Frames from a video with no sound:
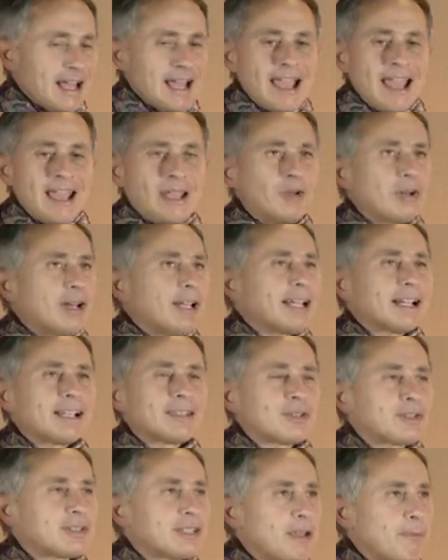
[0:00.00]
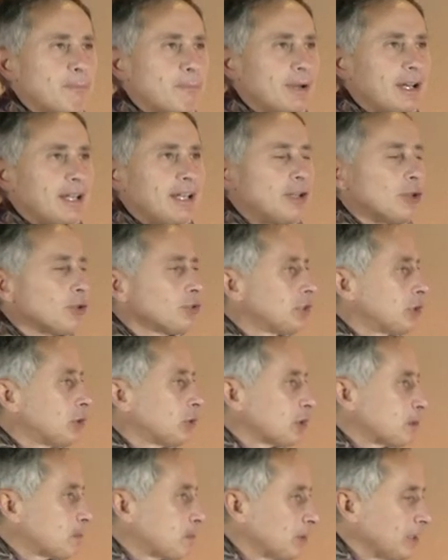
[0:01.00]
e io ringrazio sempre i nostri
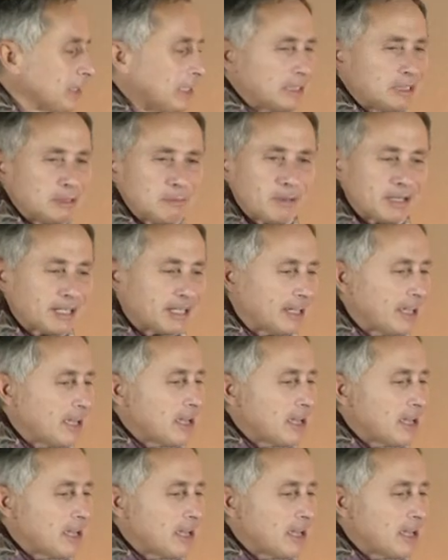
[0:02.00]
corrispondenti perché